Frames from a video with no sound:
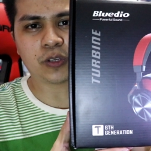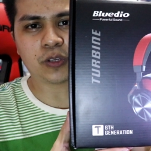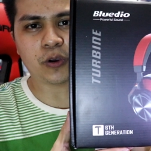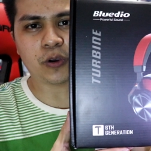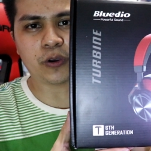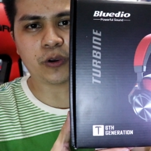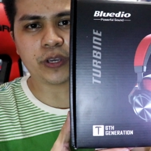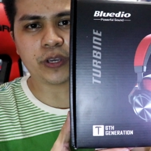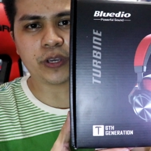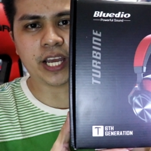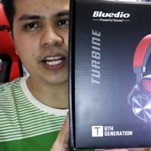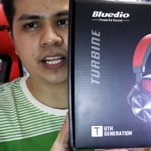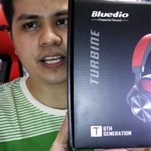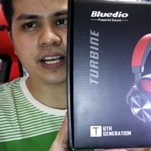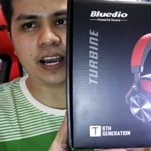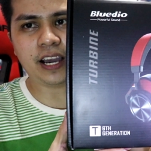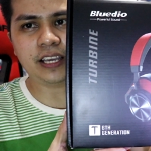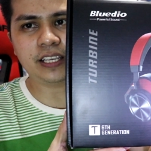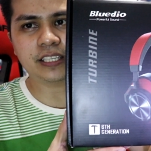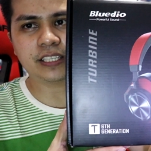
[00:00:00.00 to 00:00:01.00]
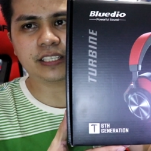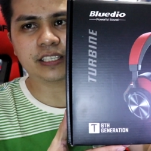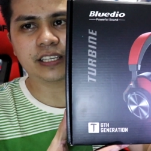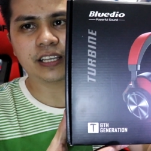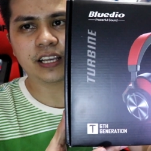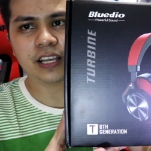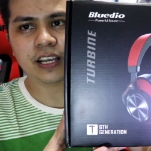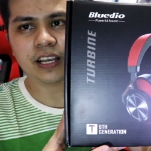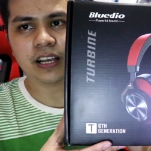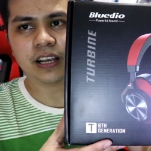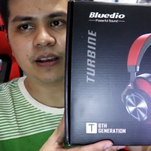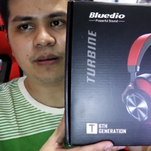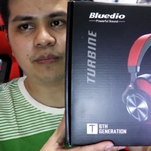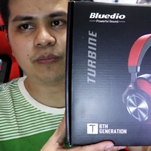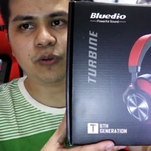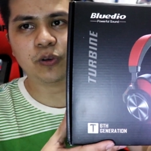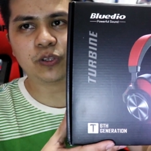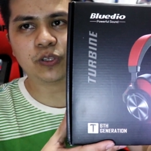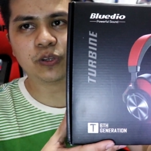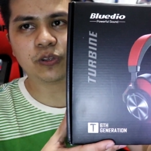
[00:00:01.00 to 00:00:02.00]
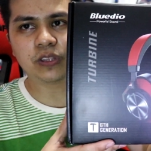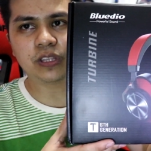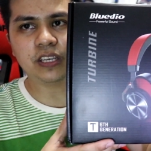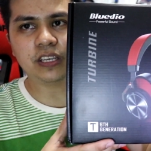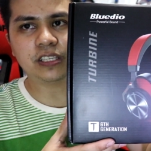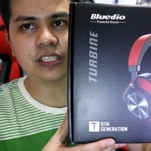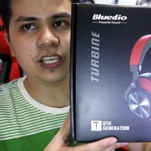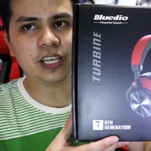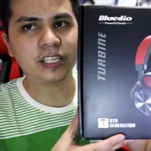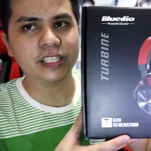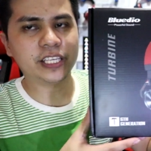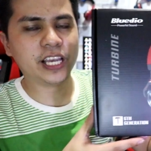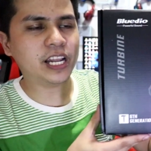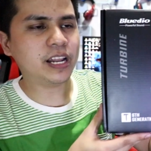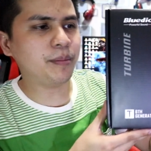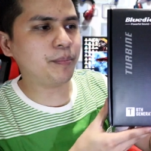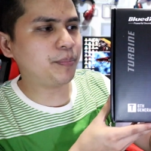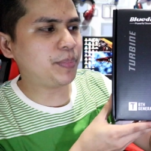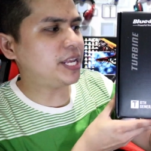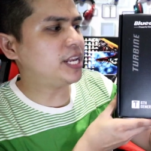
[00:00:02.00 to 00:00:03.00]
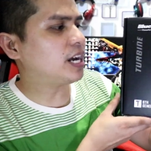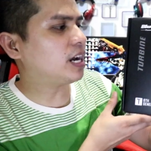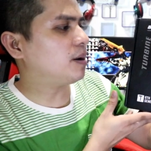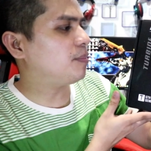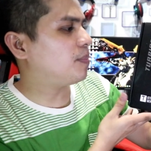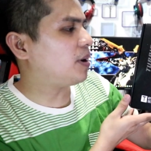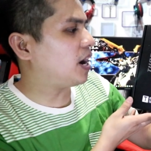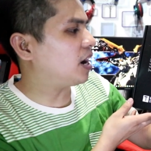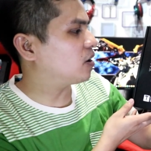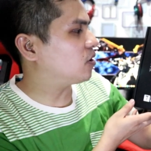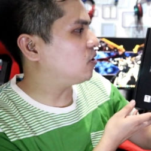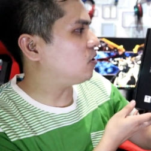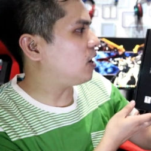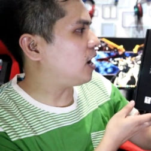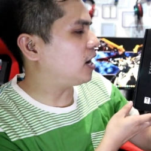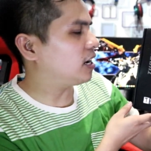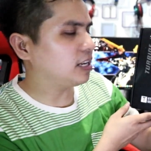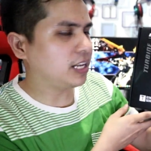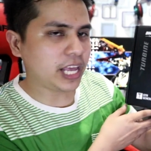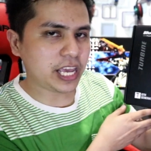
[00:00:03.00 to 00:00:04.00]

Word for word: So yeah guys, Bluetooth T6. Yan ang pinakabago, ang